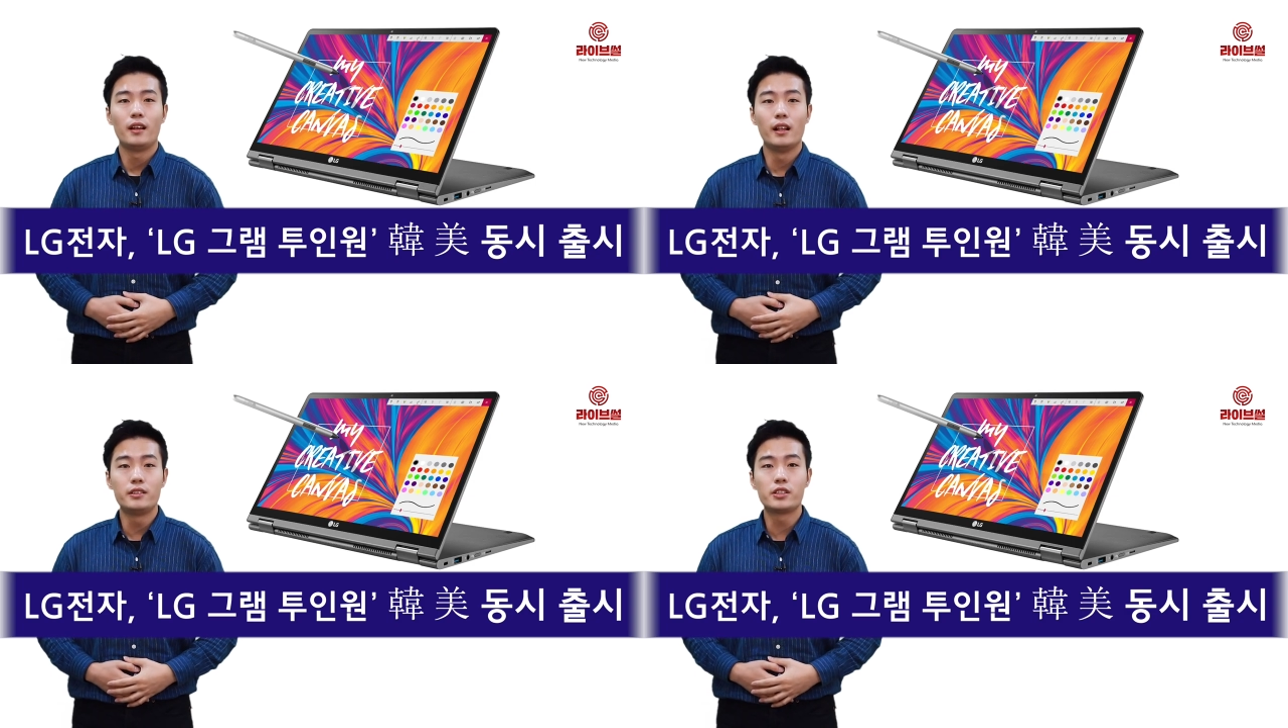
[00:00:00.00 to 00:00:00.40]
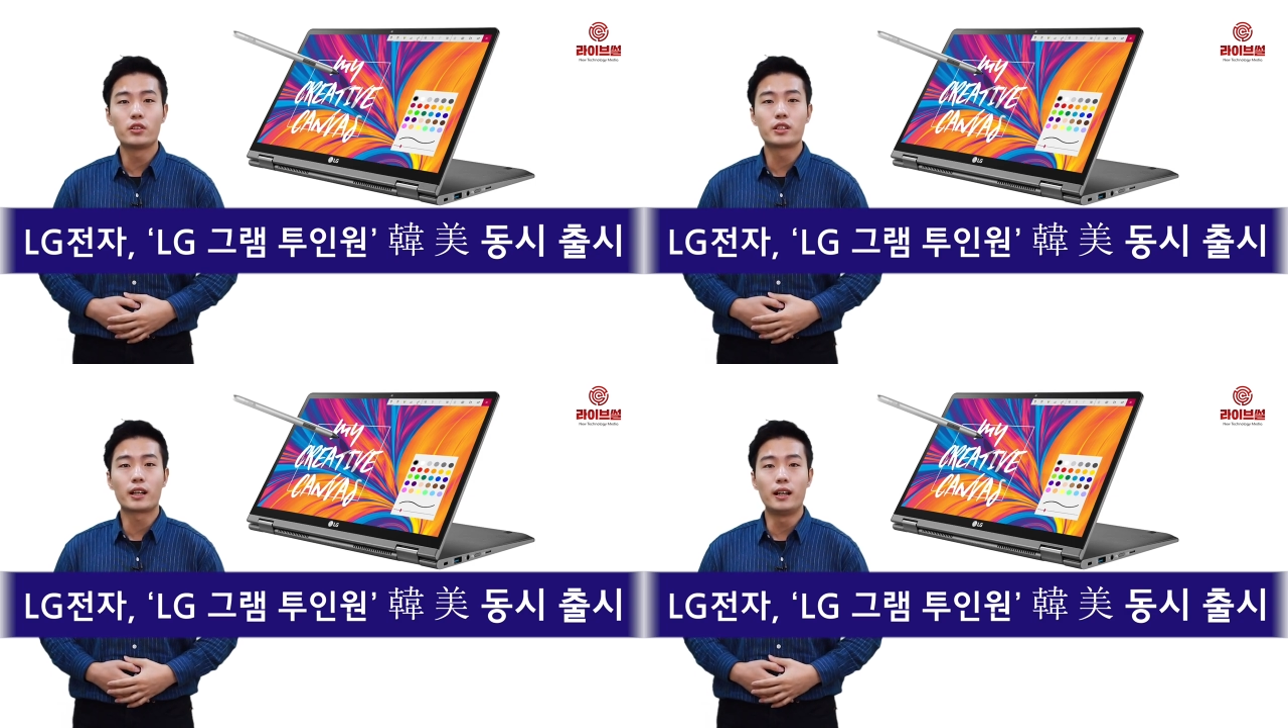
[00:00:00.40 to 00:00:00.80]

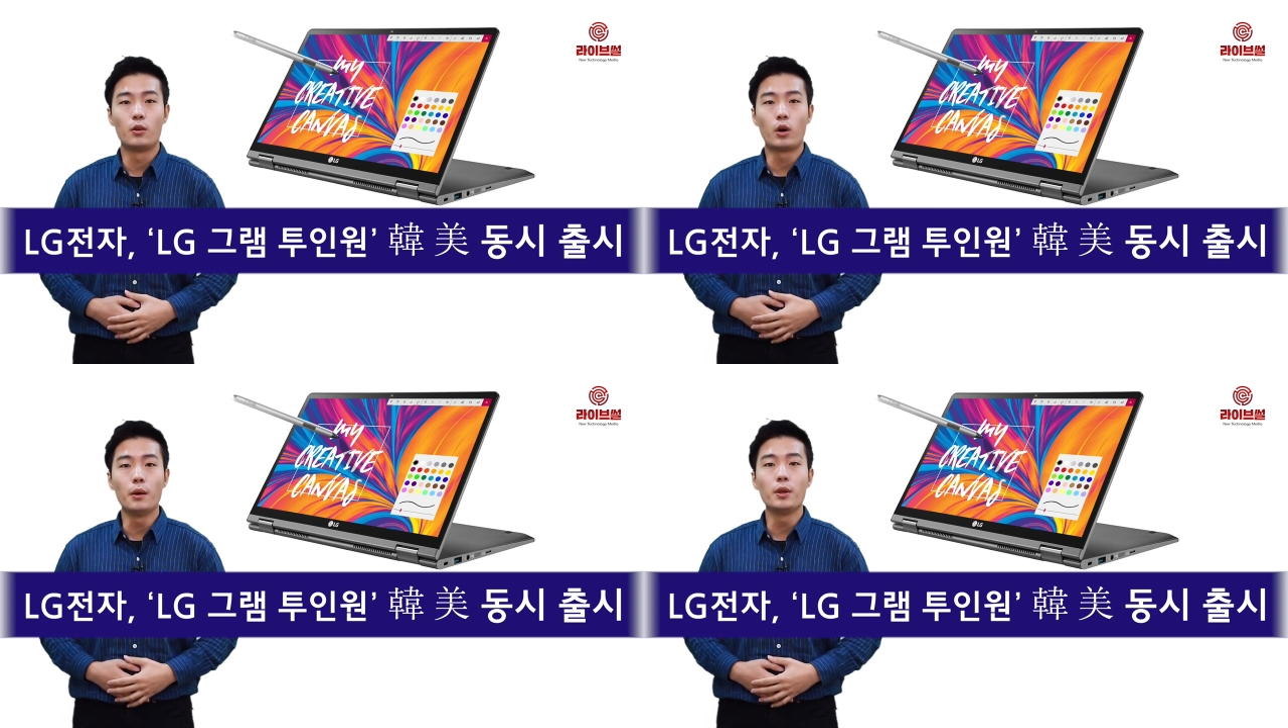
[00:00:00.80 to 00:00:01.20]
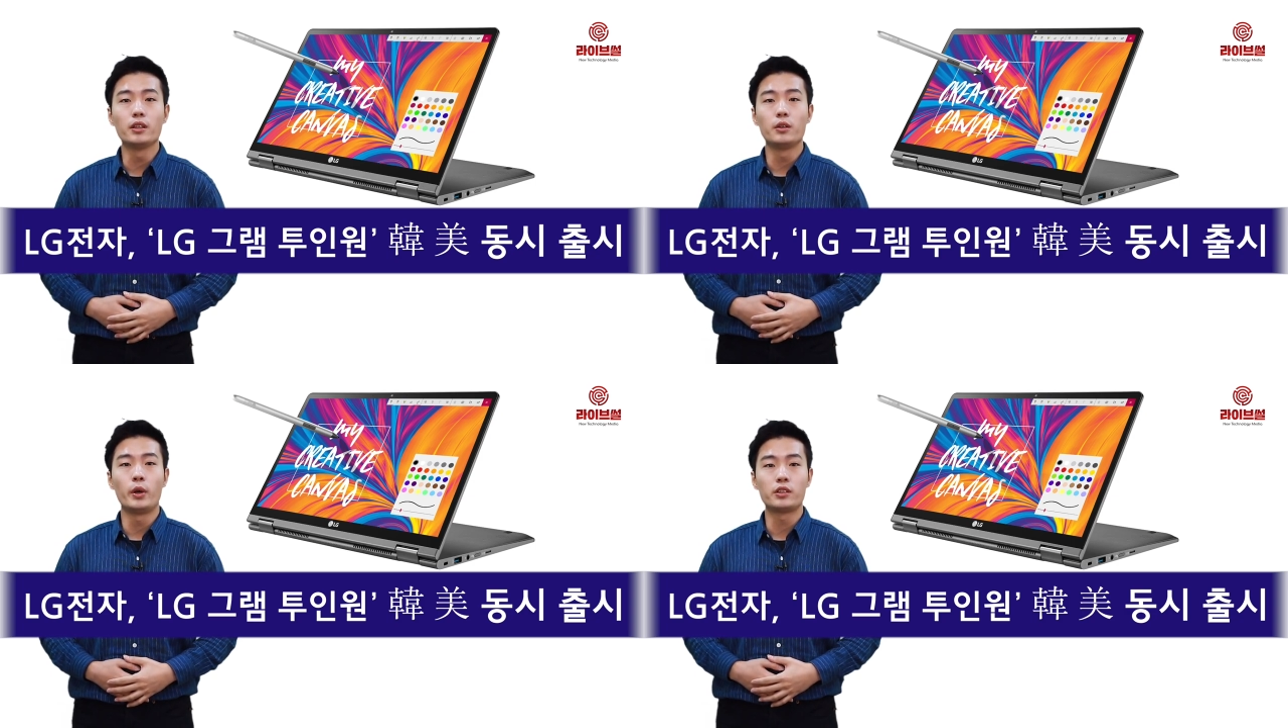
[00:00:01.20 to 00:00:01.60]
LG전자가
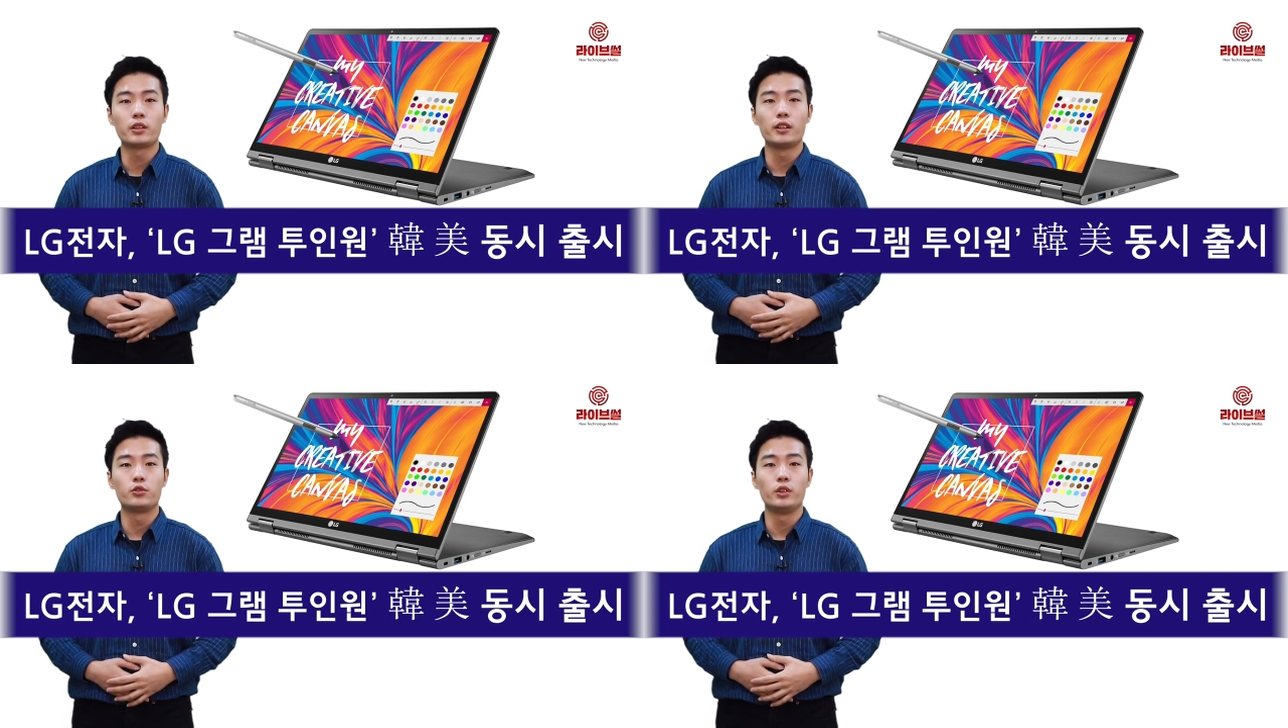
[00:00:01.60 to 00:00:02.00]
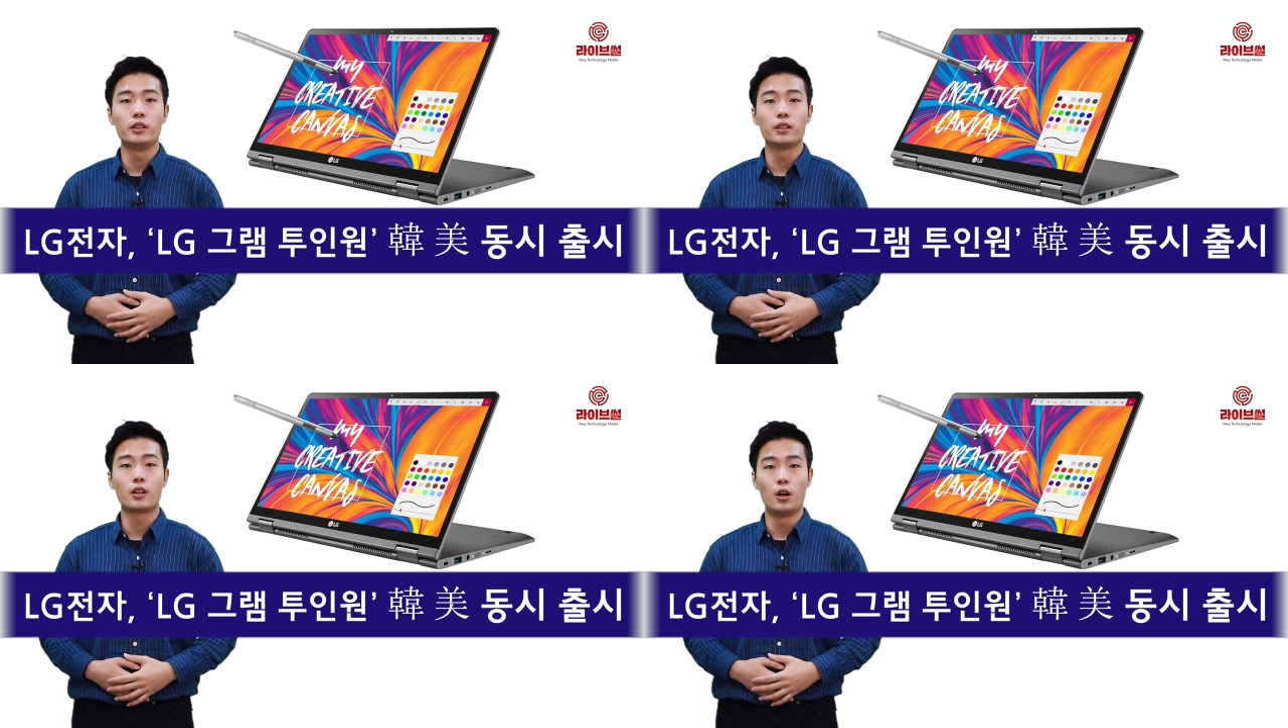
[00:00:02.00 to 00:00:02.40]
화면을 회전할 수 있는